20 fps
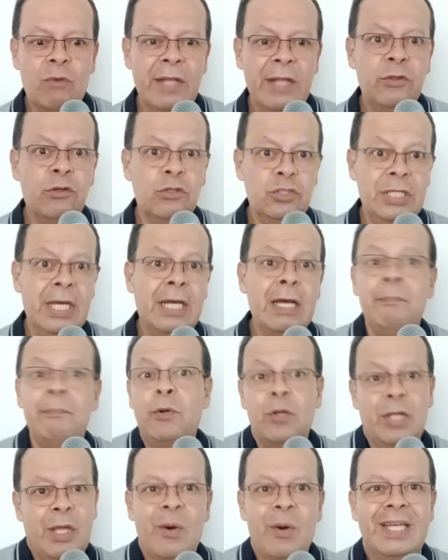cuando llegue,
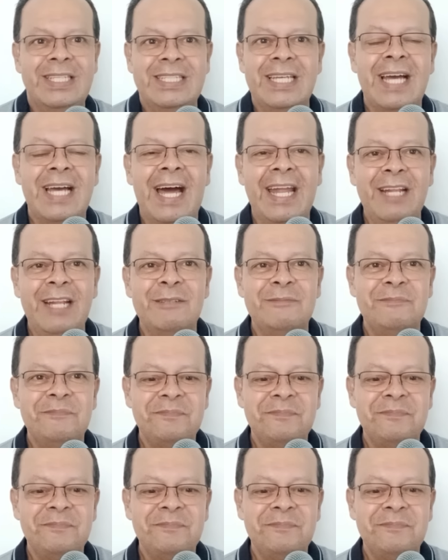porque va a llegar,